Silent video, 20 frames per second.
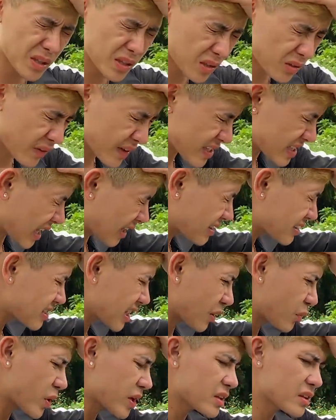tao phải sao
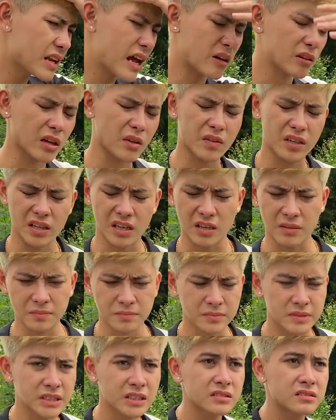giải quyết như nào tại vì thôi
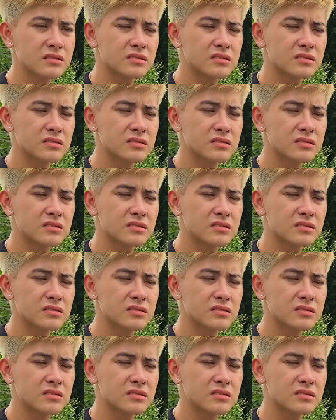bây giờ